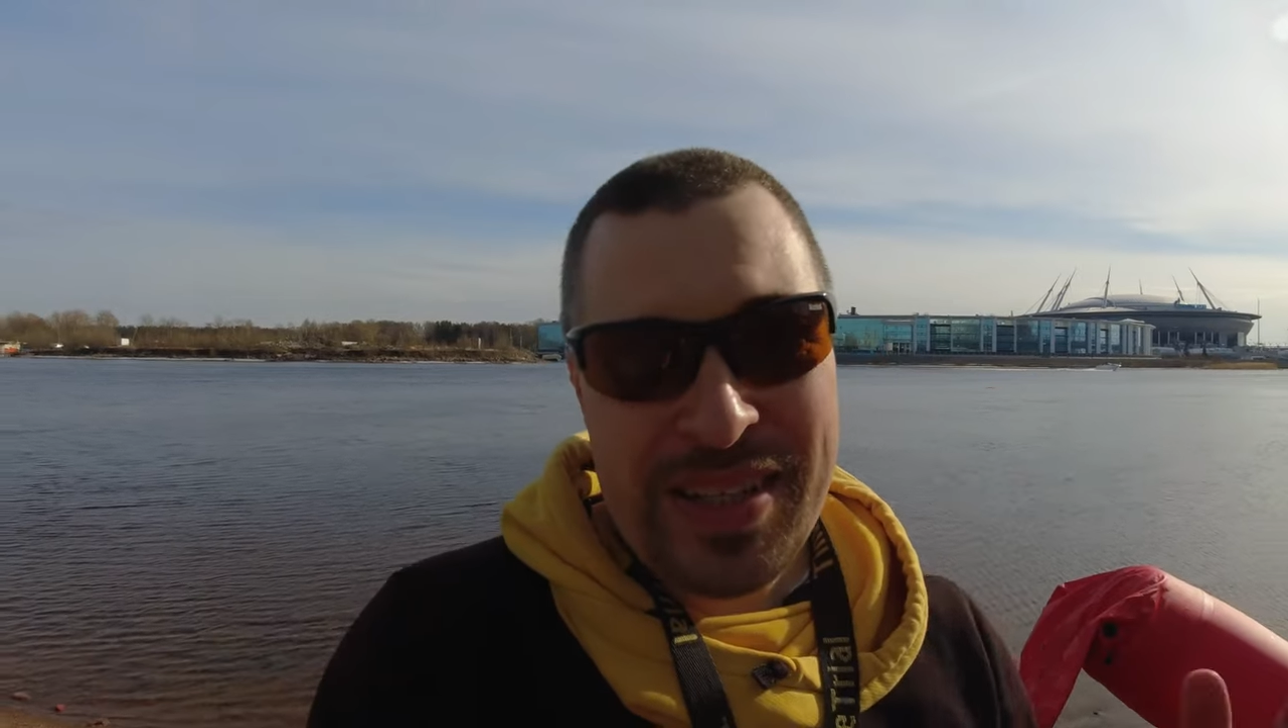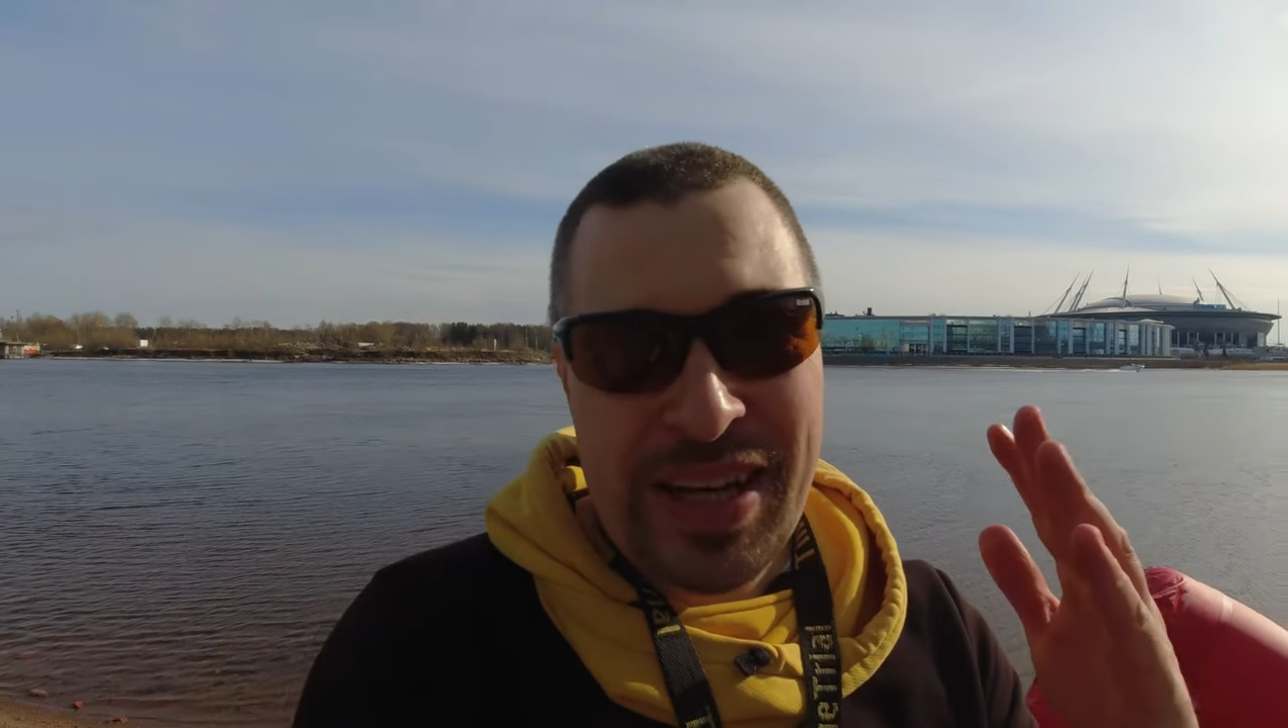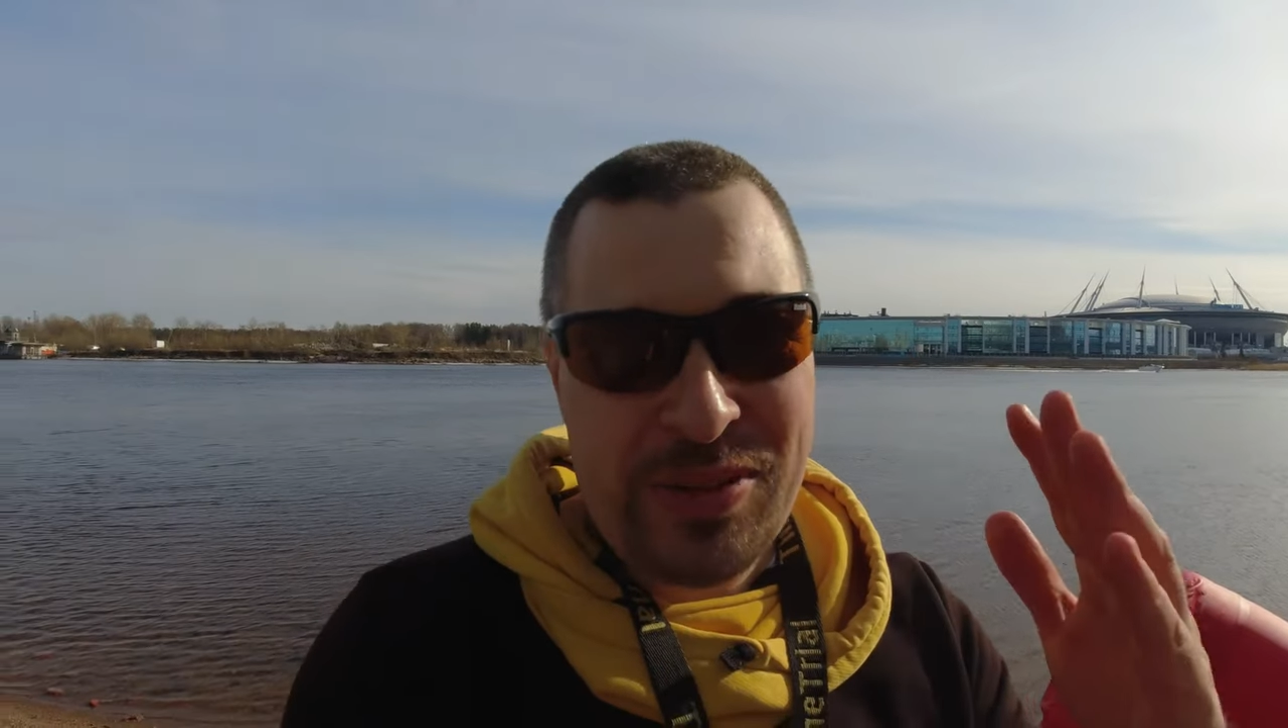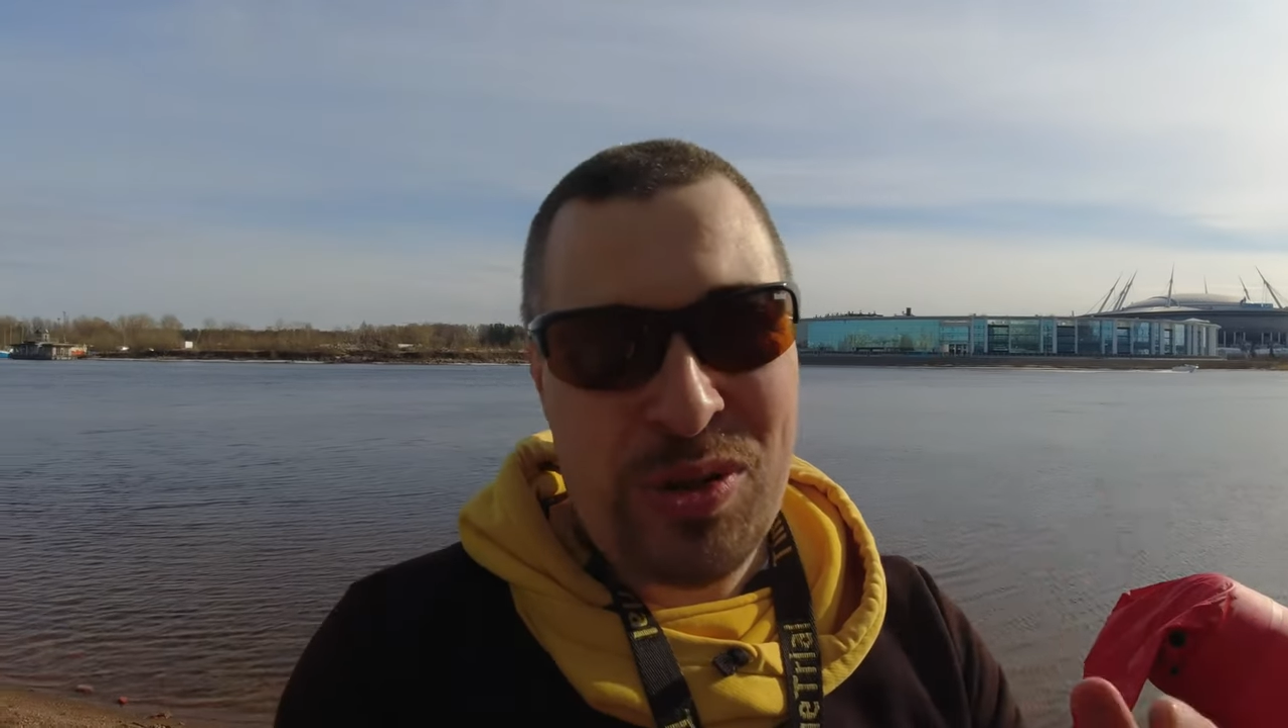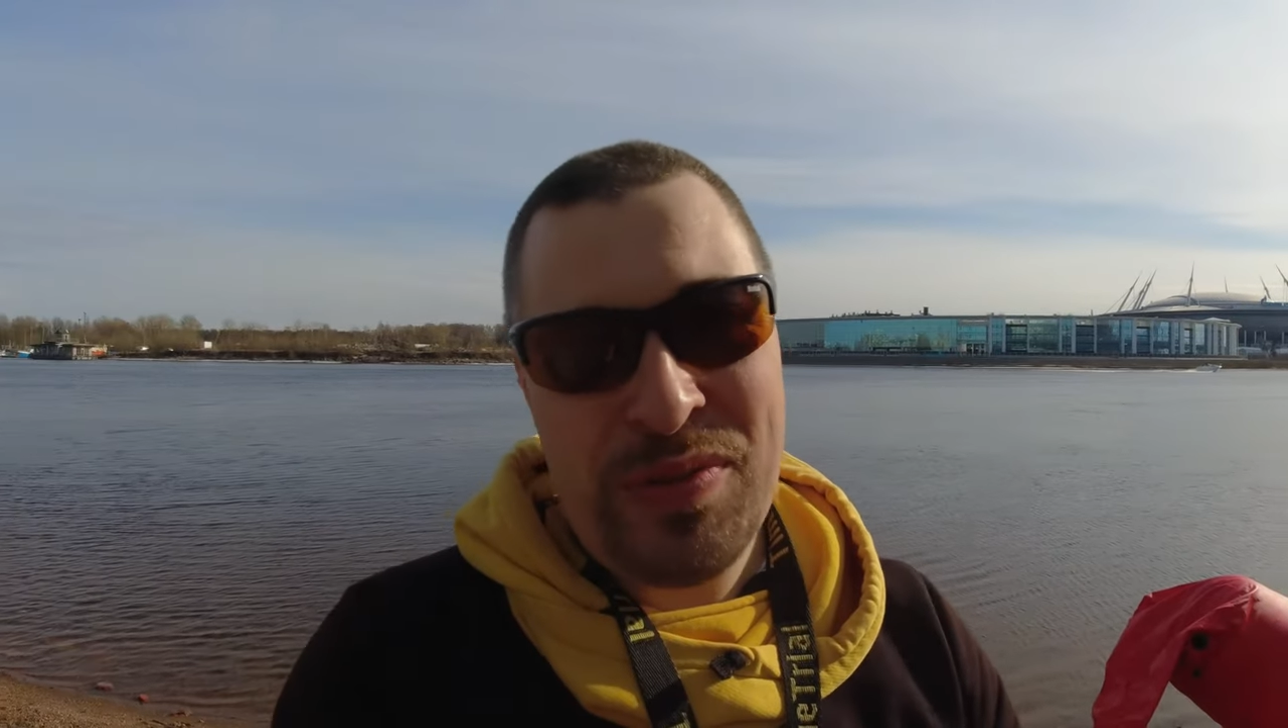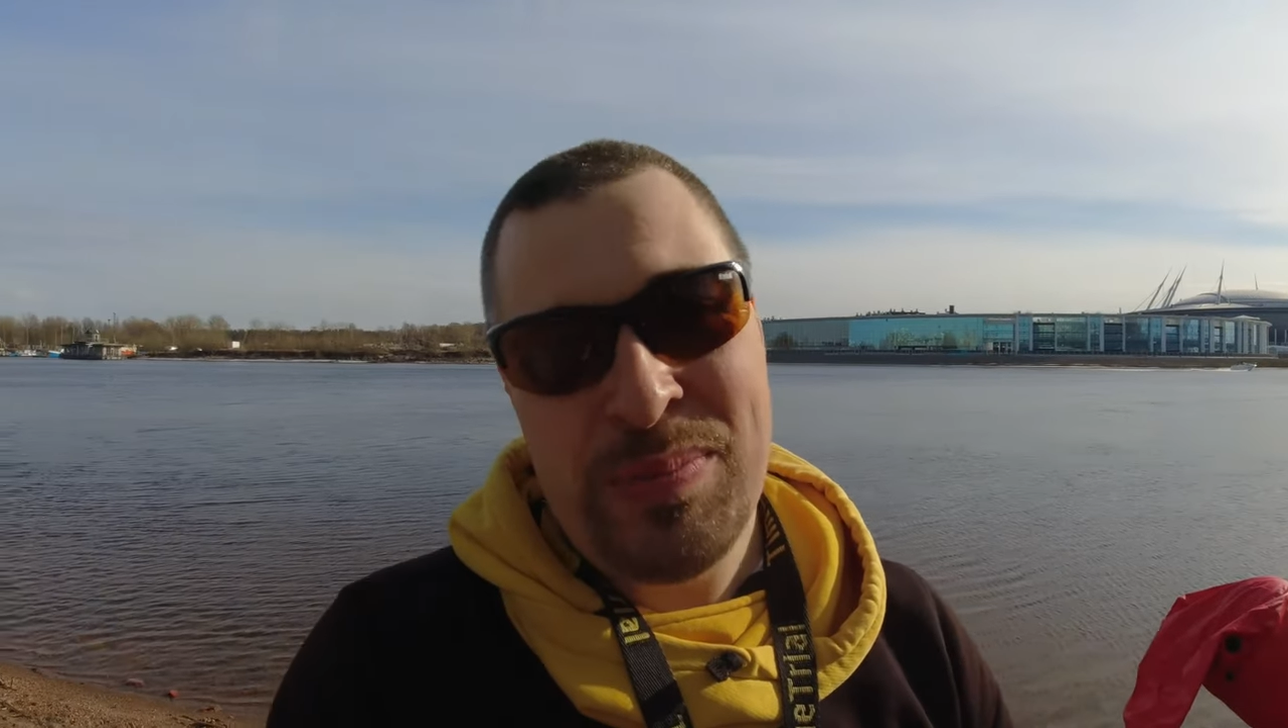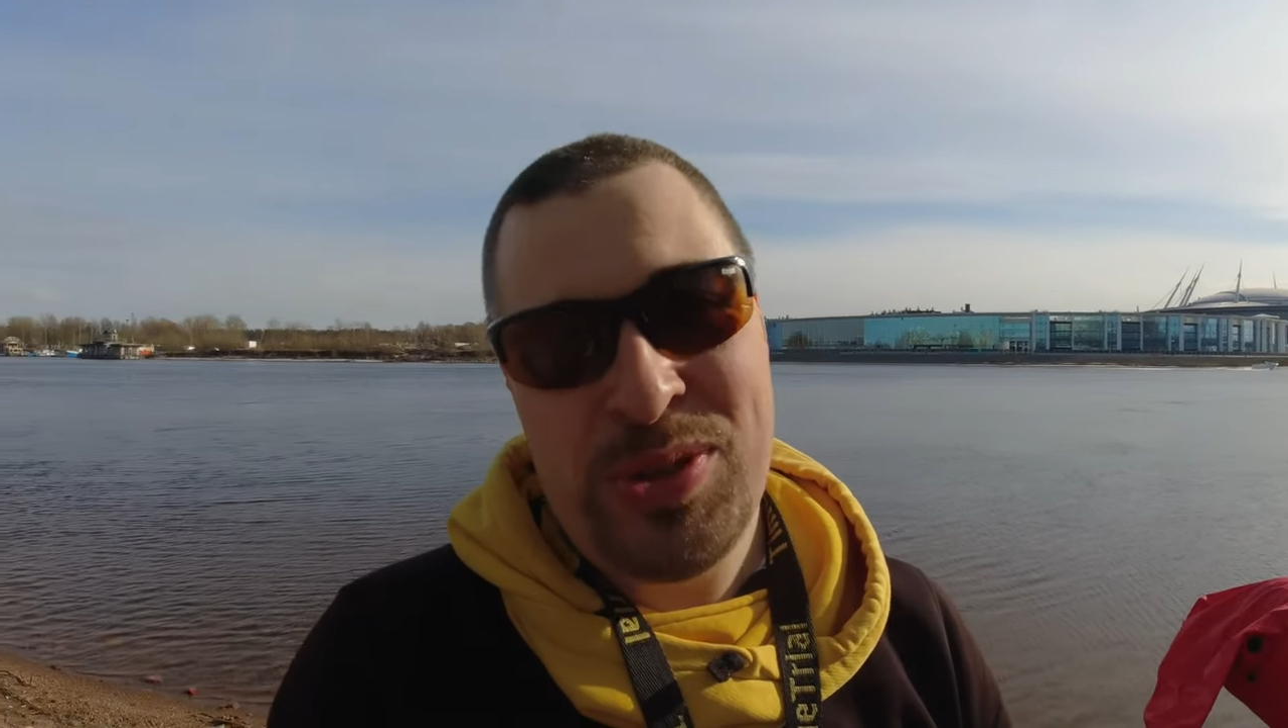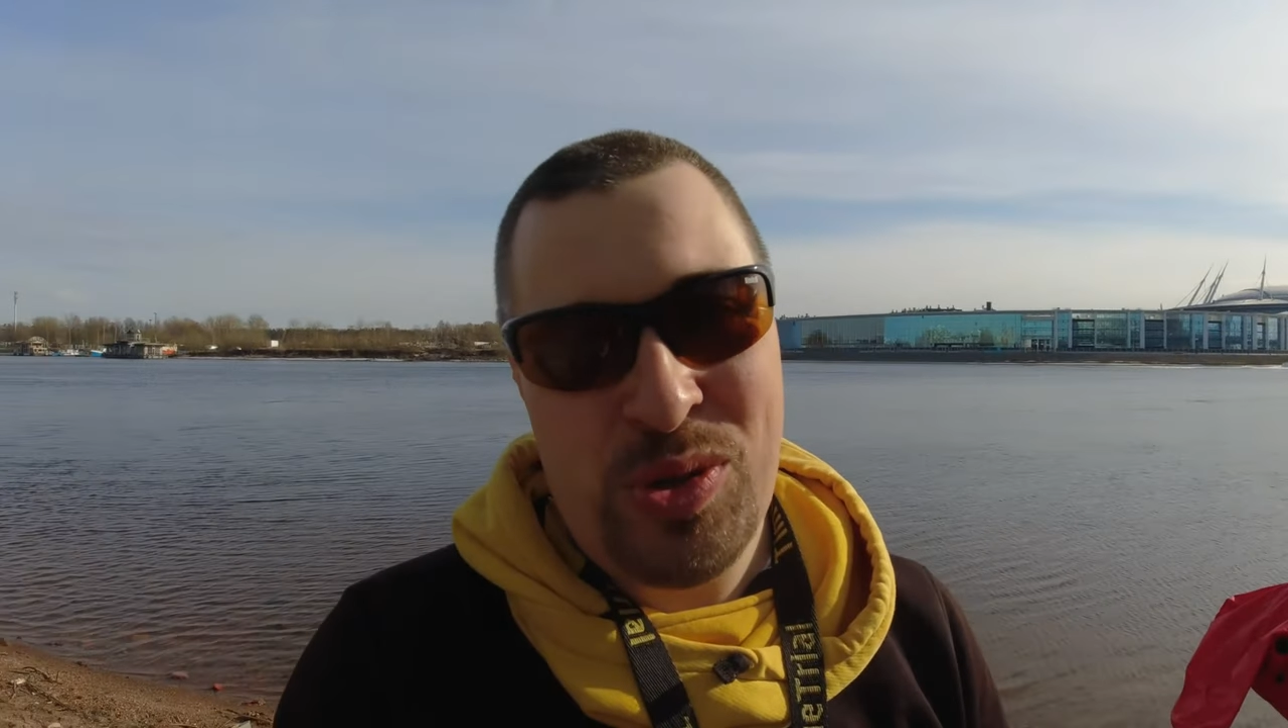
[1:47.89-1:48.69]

готовим